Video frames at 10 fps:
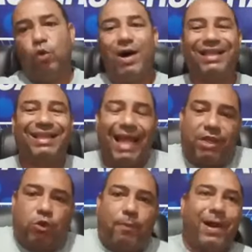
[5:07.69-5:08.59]
O
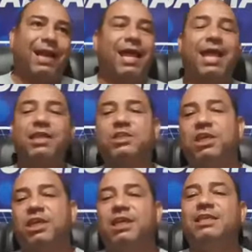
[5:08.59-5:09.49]
Atlético
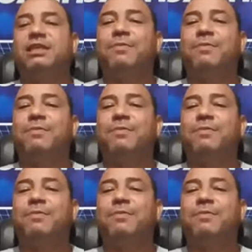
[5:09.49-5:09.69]
Paranaense quis